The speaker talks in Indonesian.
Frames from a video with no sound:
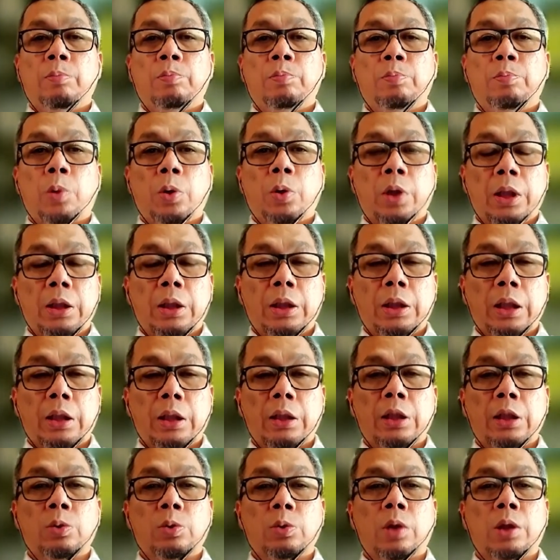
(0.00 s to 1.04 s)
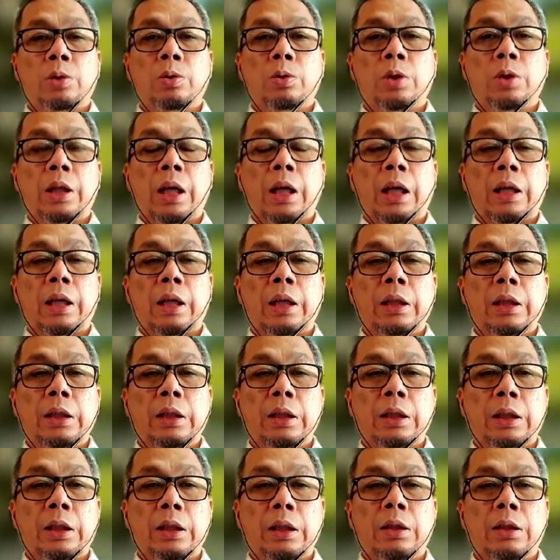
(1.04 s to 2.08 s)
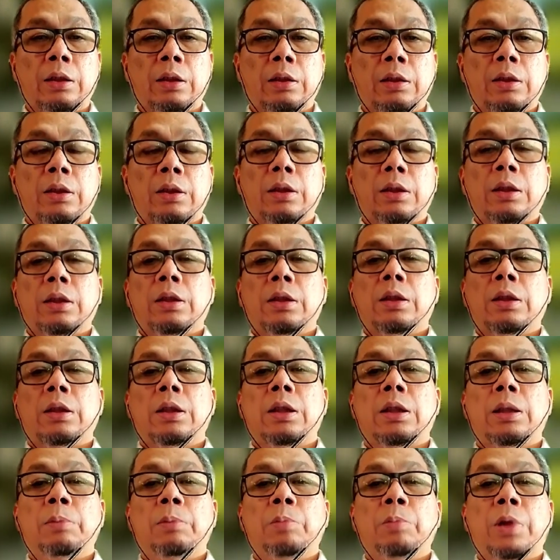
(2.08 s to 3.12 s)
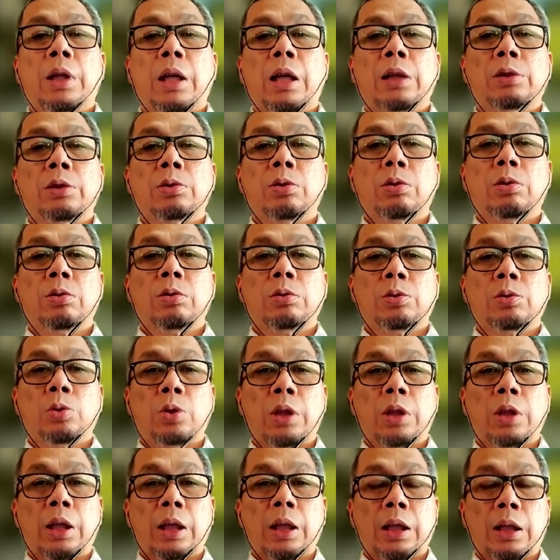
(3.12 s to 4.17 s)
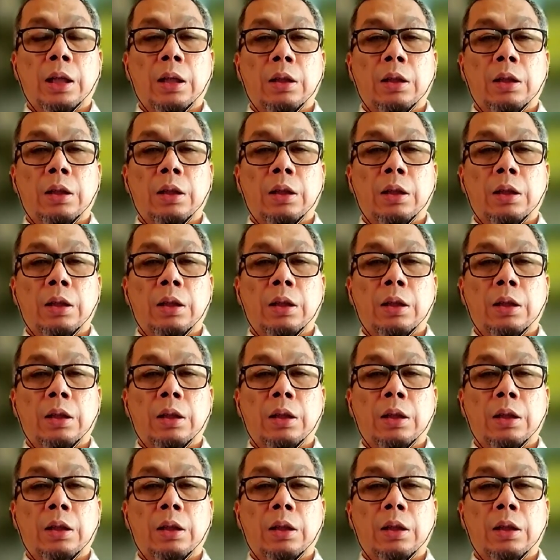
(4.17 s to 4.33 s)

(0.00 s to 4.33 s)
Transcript: politik di suatu negara ini ini berlangsung juga